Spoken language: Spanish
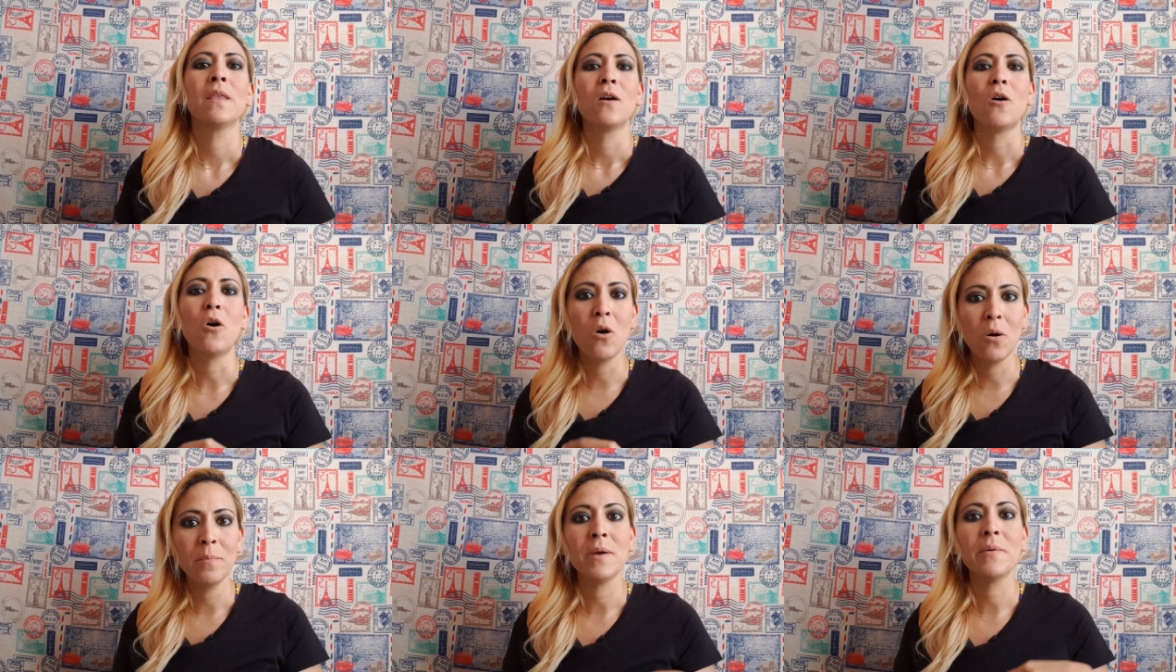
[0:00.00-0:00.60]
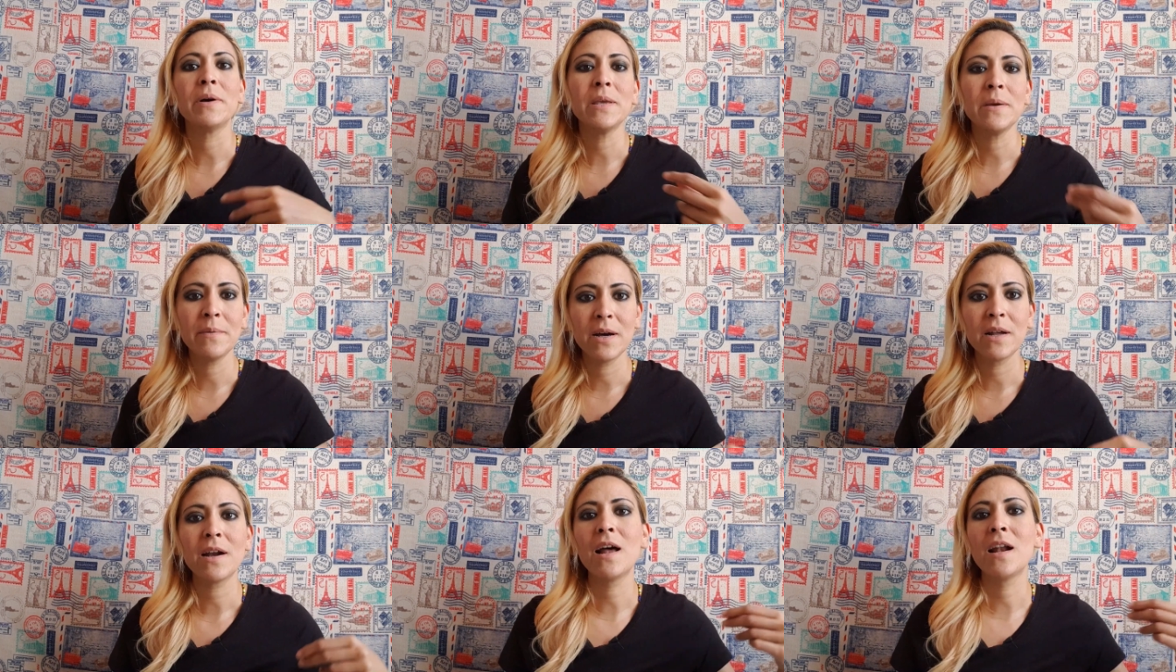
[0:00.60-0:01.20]
o me va a
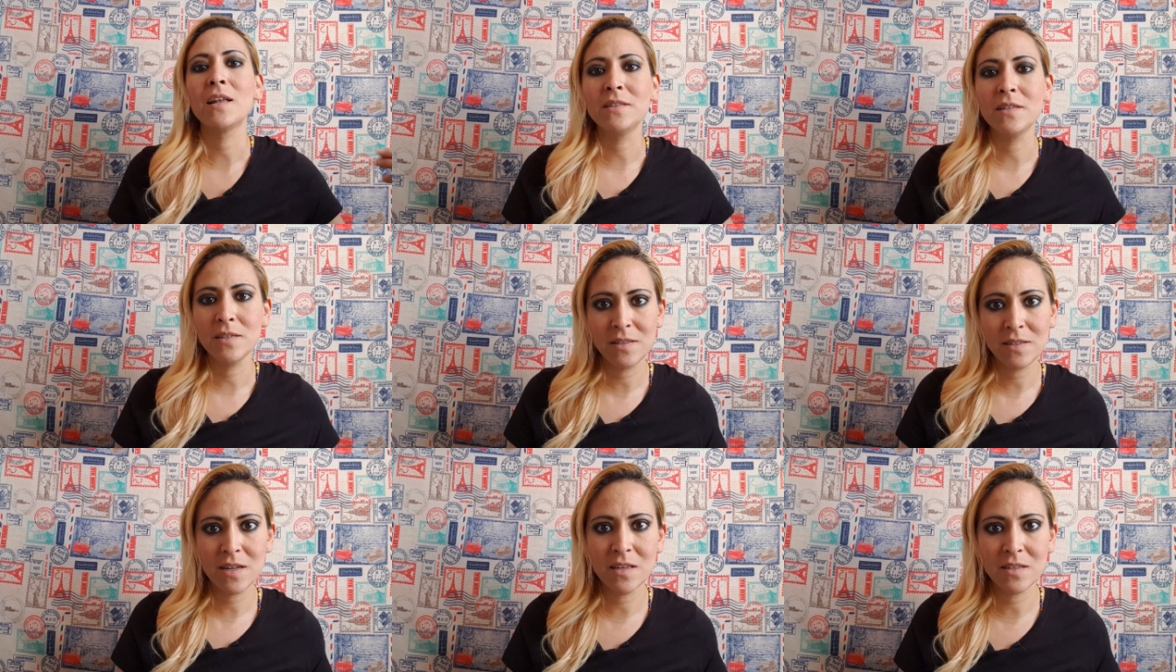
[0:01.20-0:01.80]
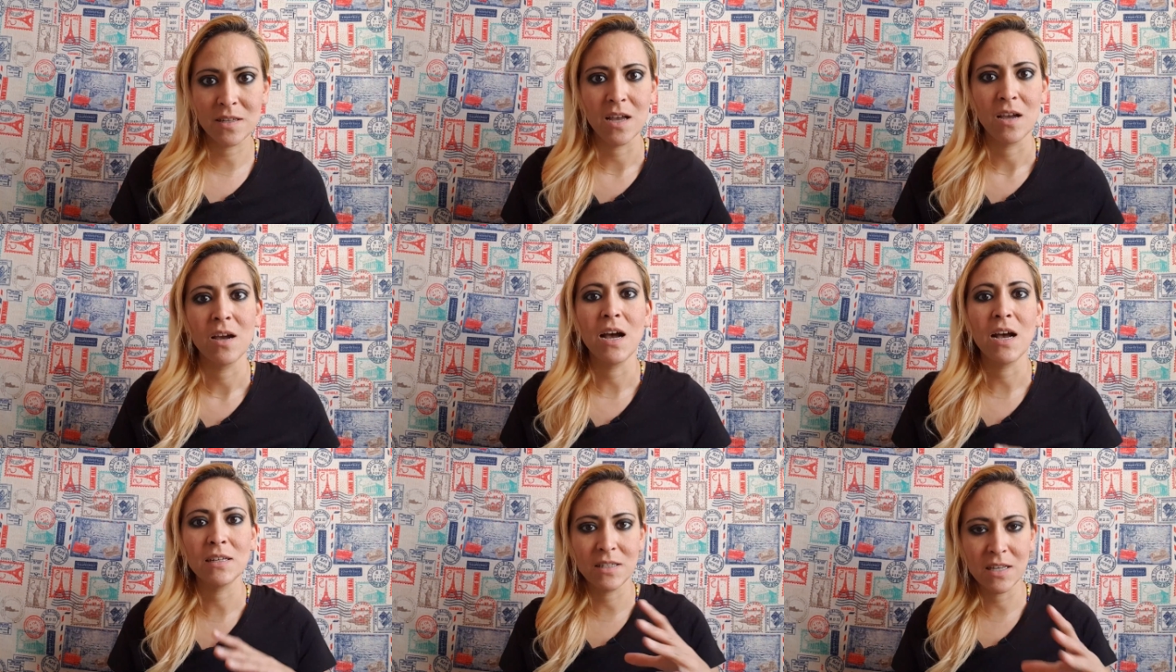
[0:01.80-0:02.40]
llevar a la tristeza,
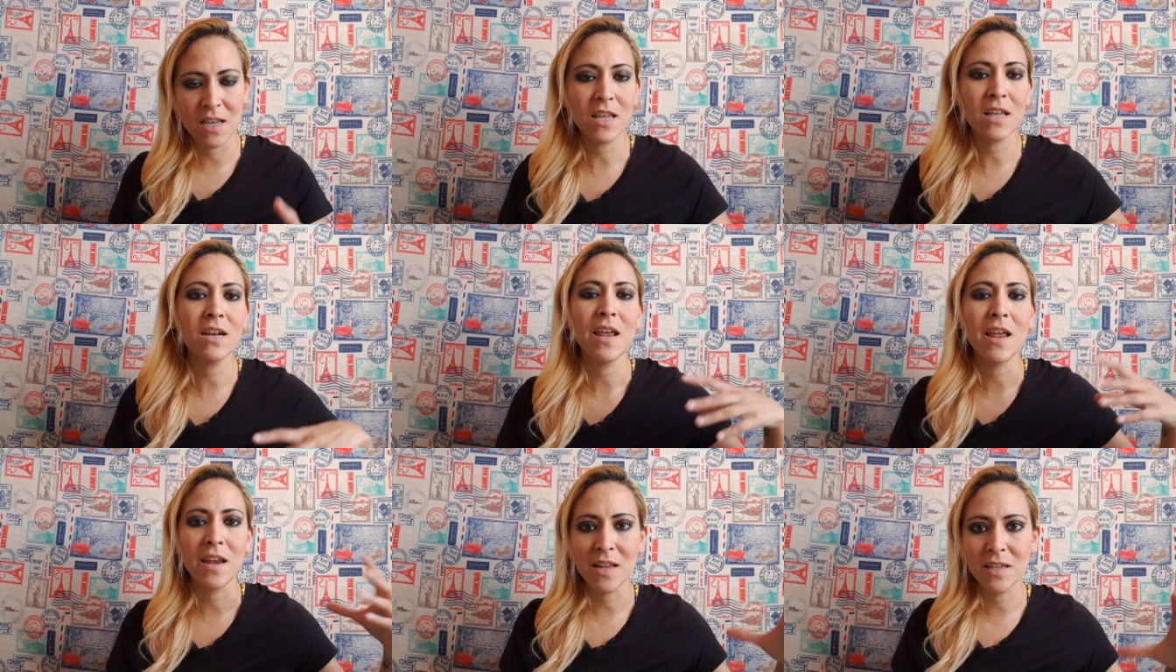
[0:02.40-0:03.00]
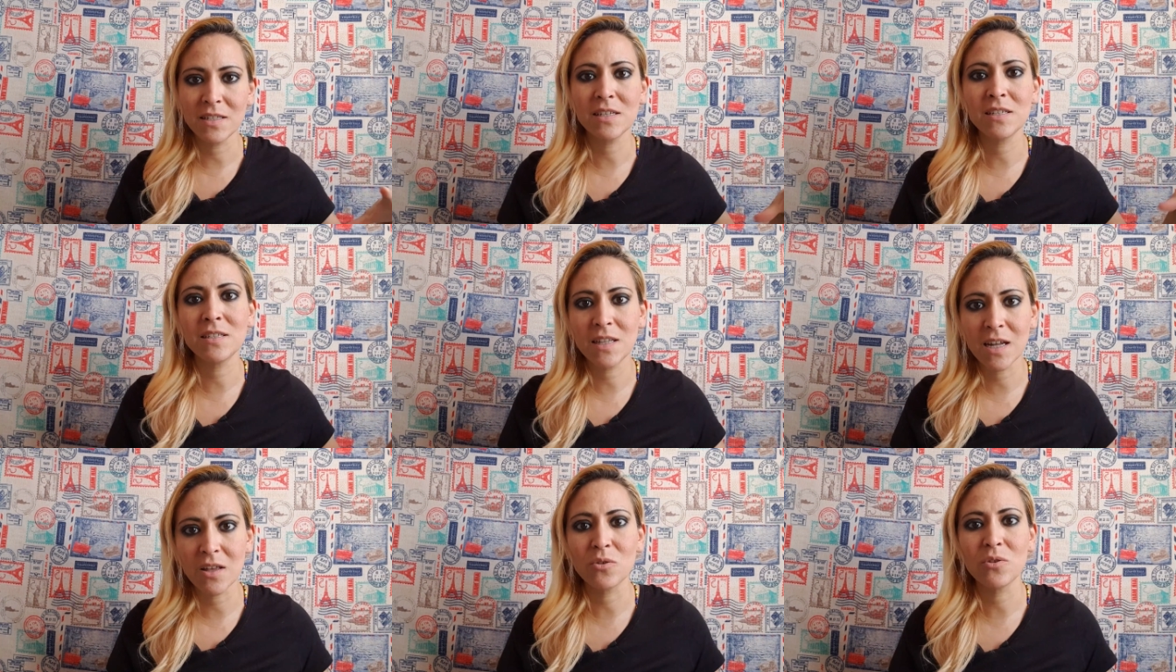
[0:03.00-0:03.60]
a seguir en ese
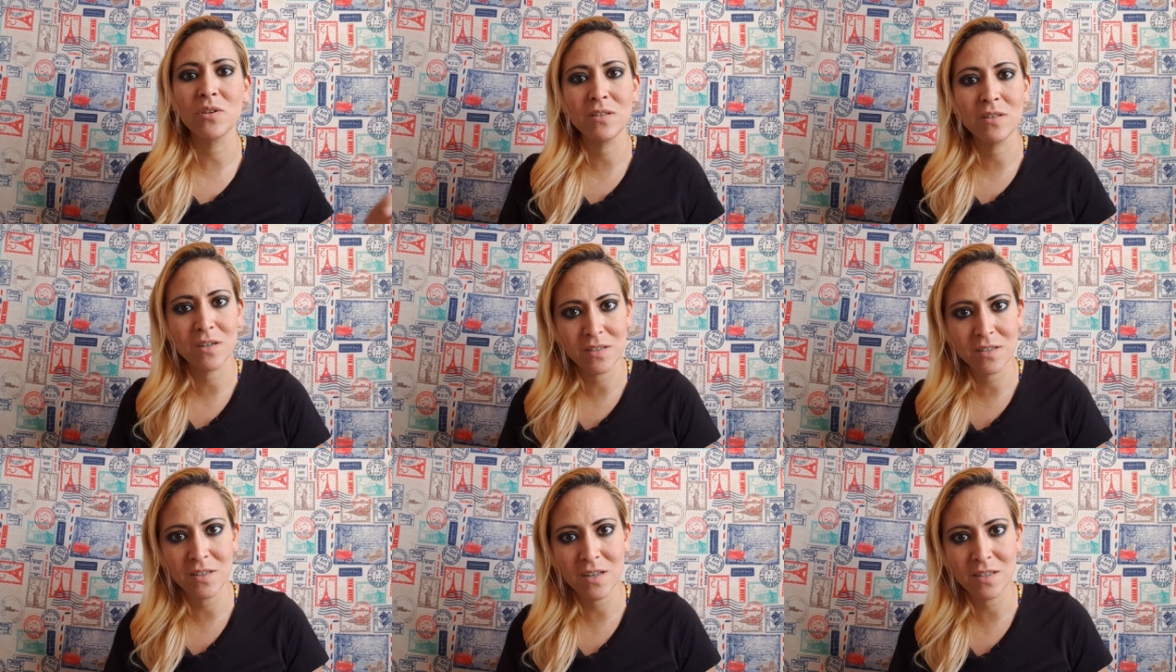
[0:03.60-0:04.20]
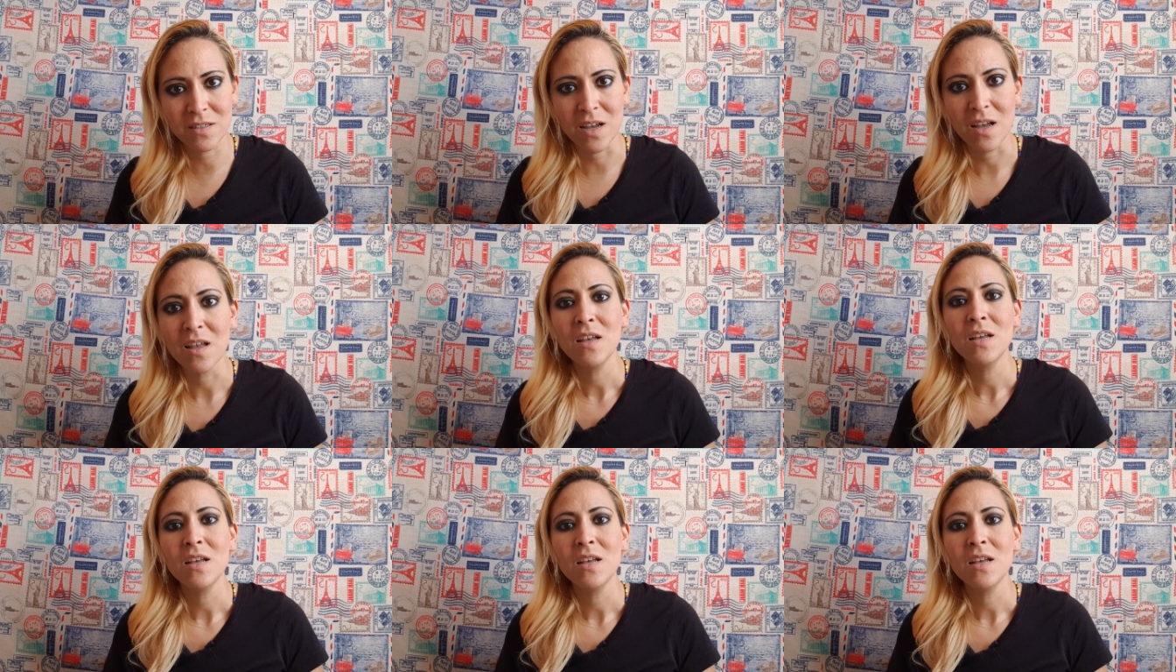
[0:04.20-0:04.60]
estado de tristeza.